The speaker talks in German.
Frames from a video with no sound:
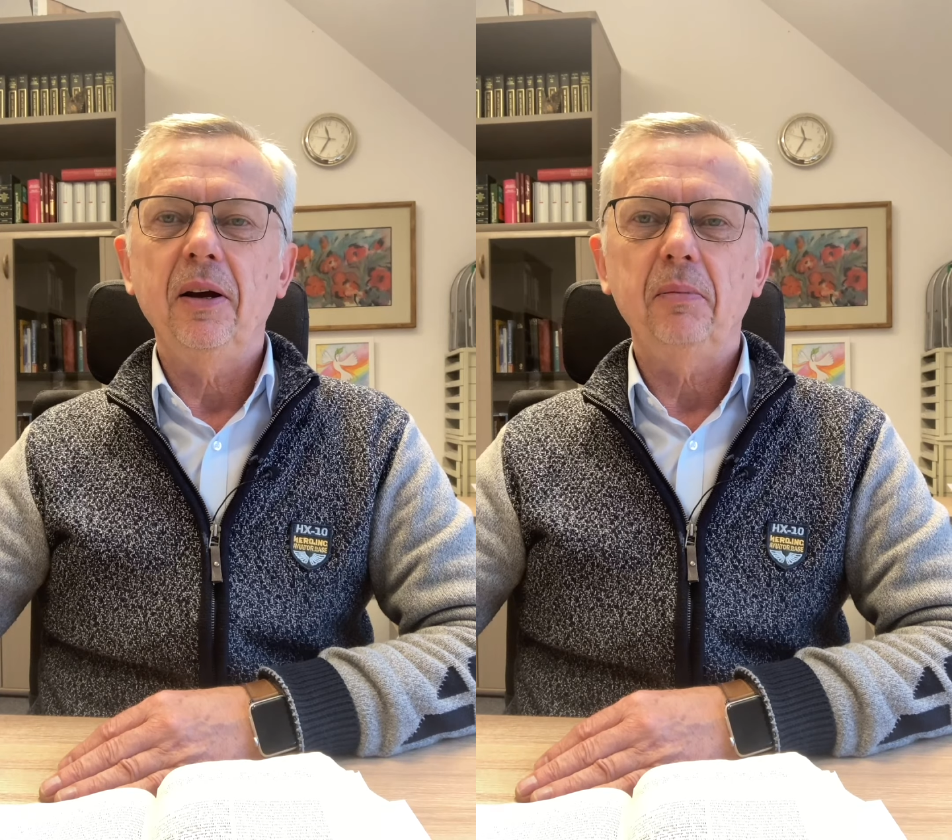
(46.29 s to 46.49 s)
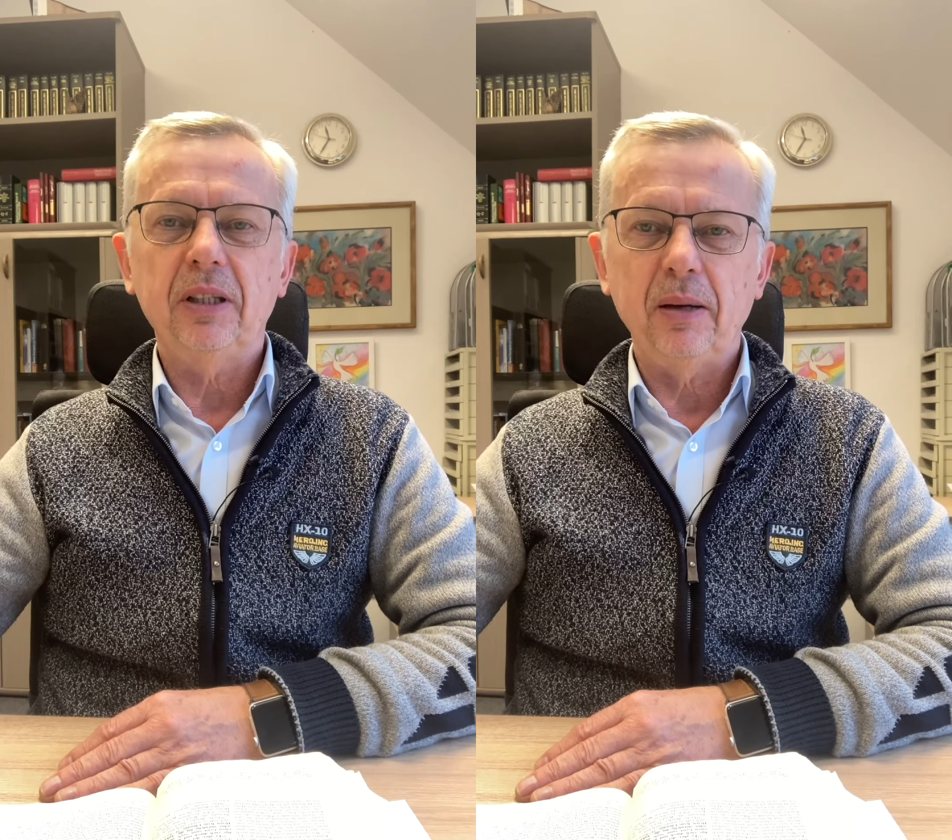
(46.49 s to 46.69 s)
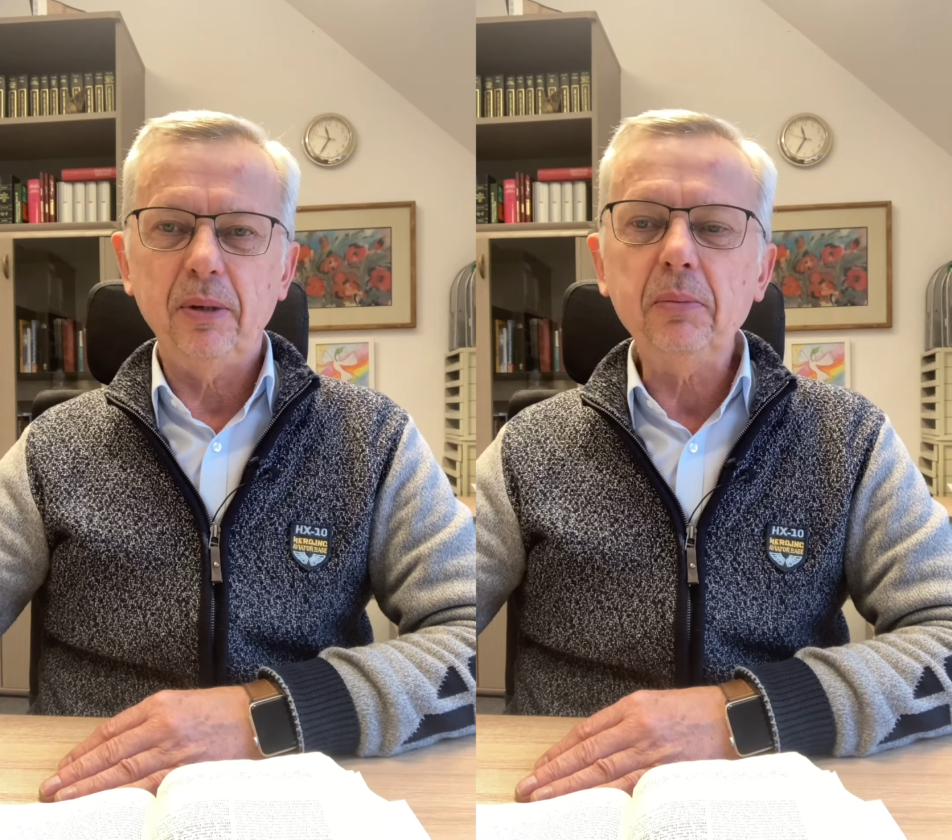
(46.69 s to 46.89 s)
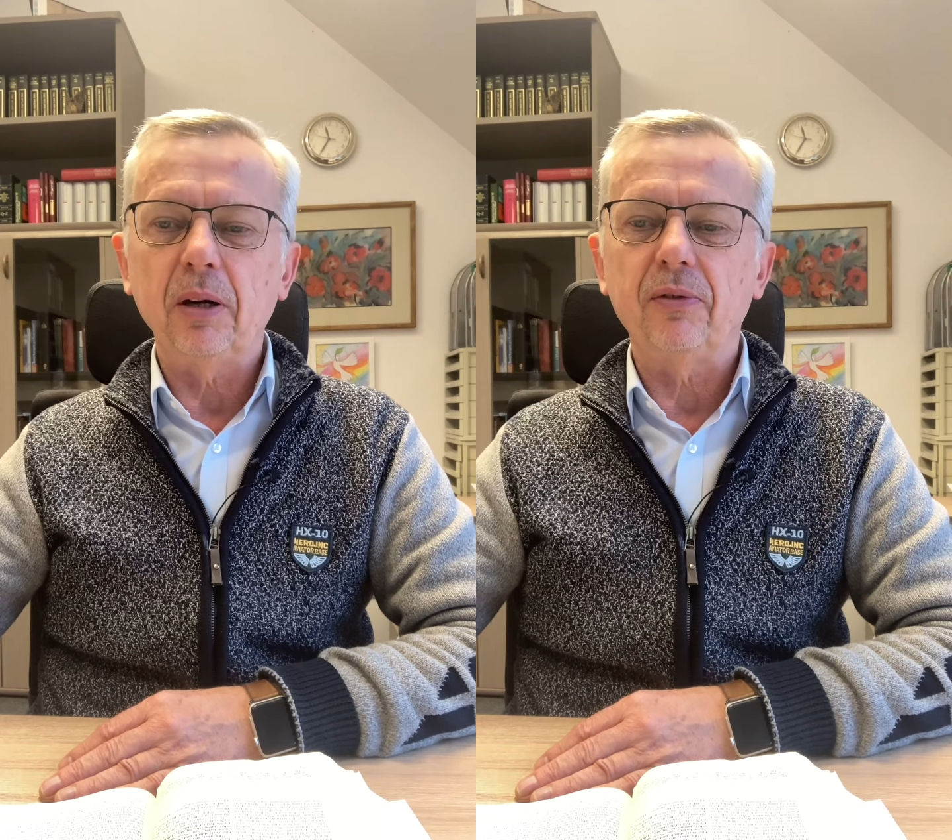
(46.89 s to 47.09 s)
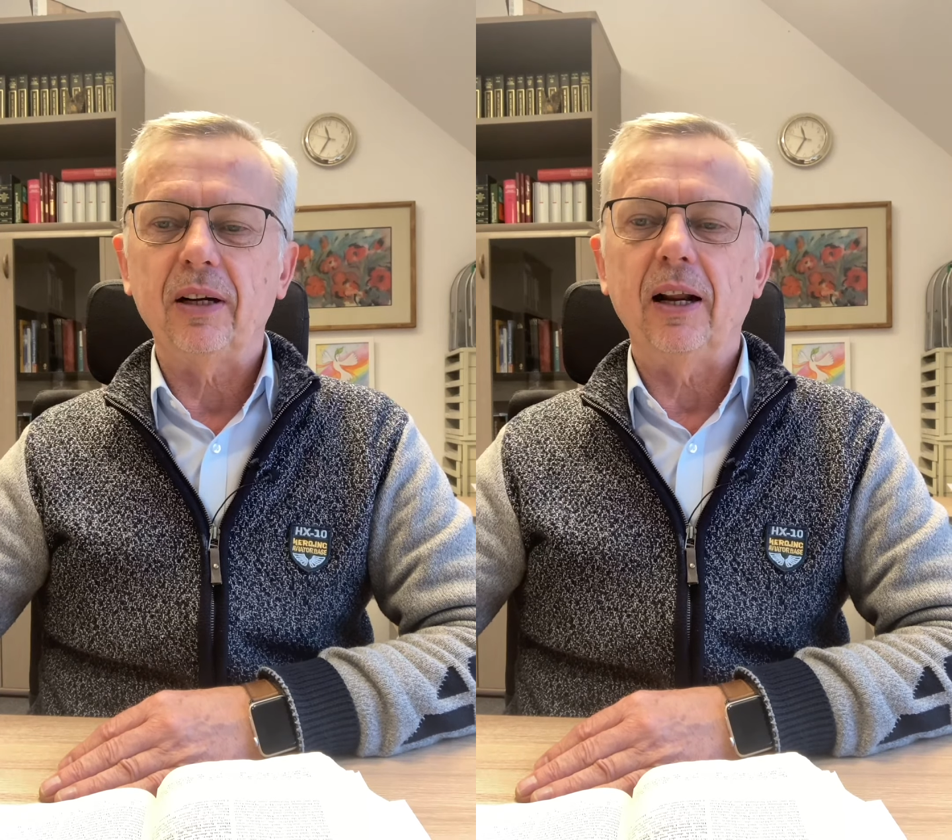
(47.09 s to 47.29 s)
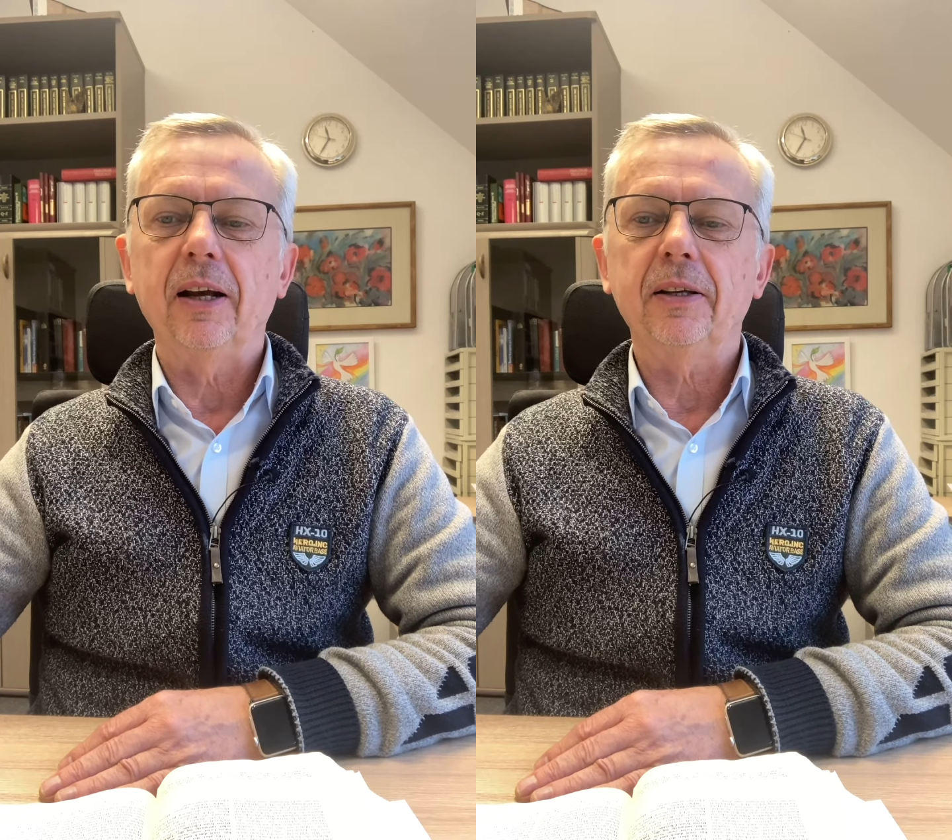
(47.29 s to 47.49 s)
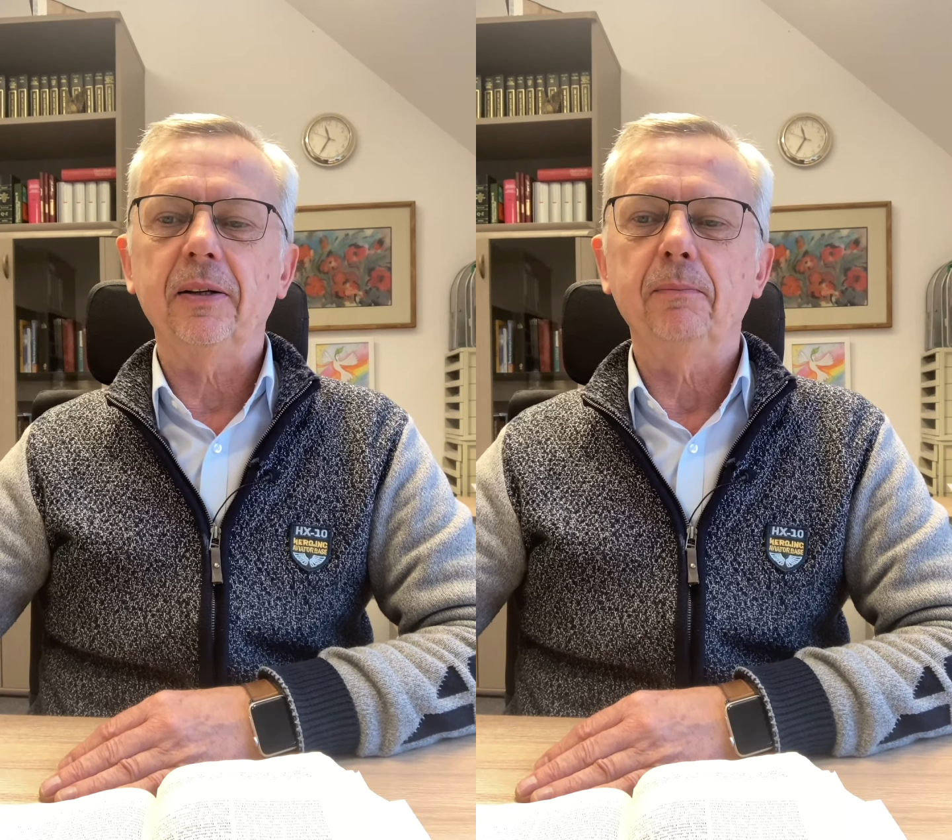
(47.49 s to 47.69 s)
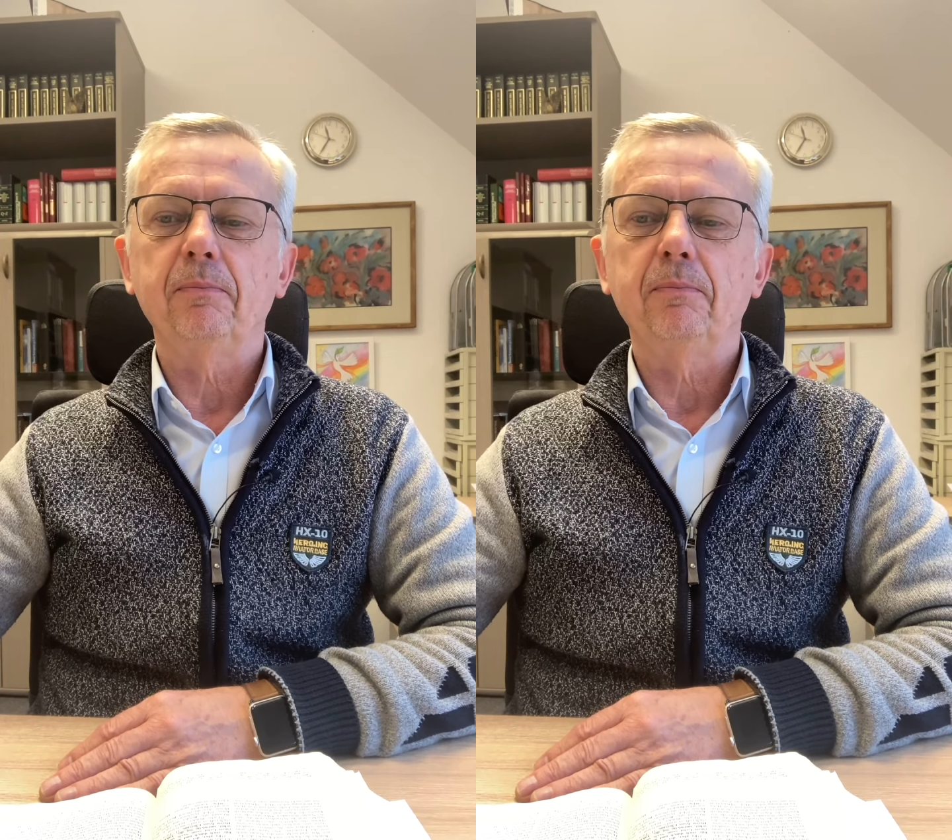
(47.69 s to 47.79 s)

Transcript: mit der Bibel vergleichen,